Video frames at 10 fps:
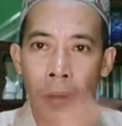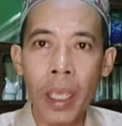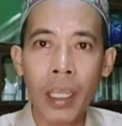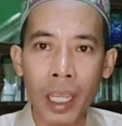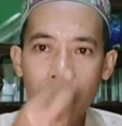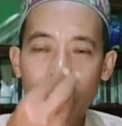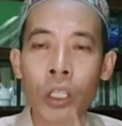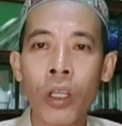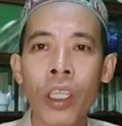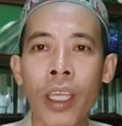Baik, ini
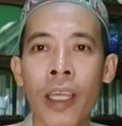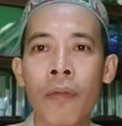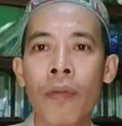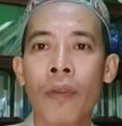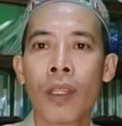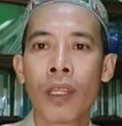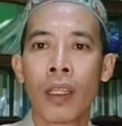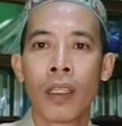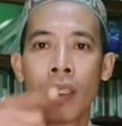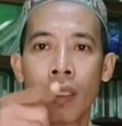contohnya ya.
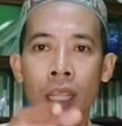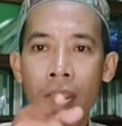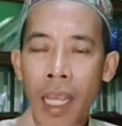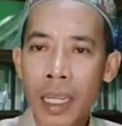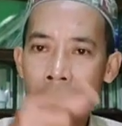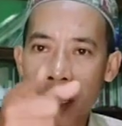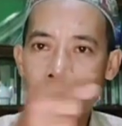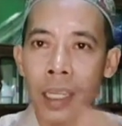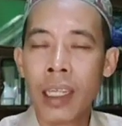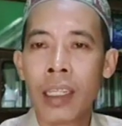Silakan
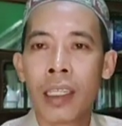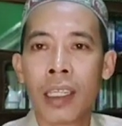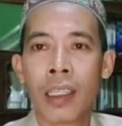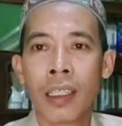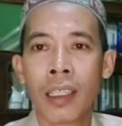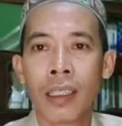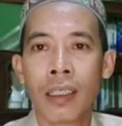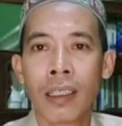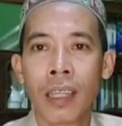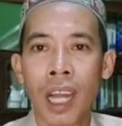ganti Anda nanti.
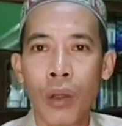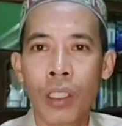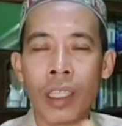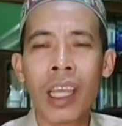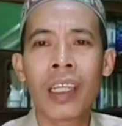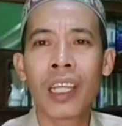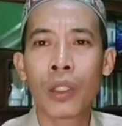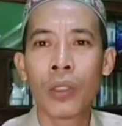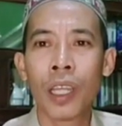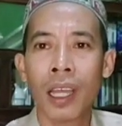Kalau ustadz
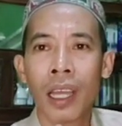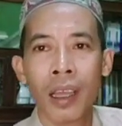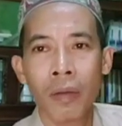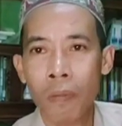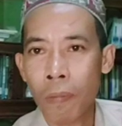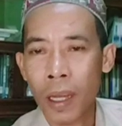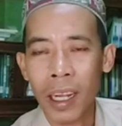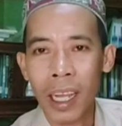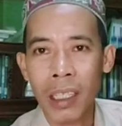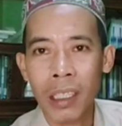Anda sudah
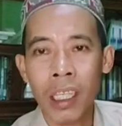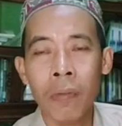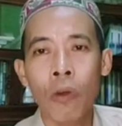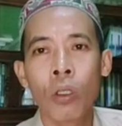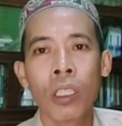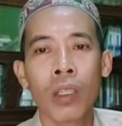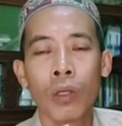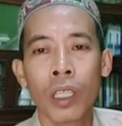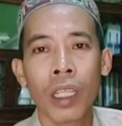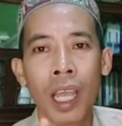pada ngacir,
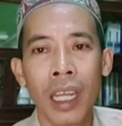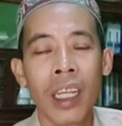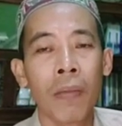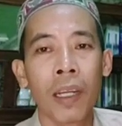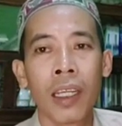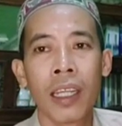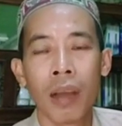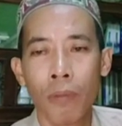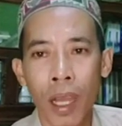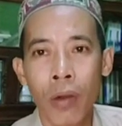ustadz-ustadz Anda pada
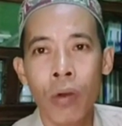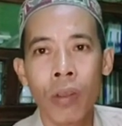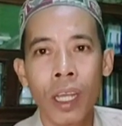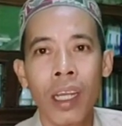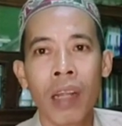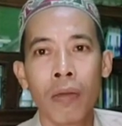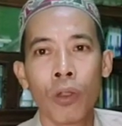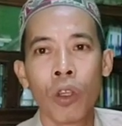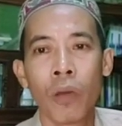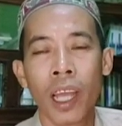tidak mau karena
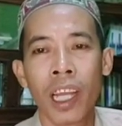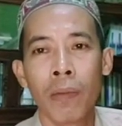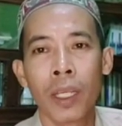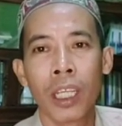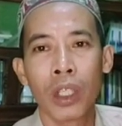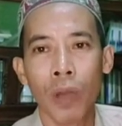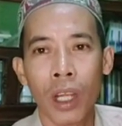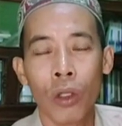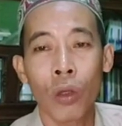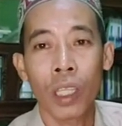untuk menghadapi
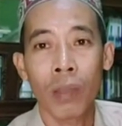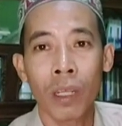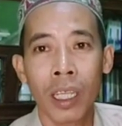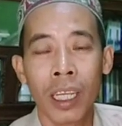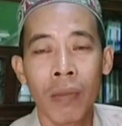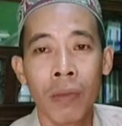kecoak-kecoak seperti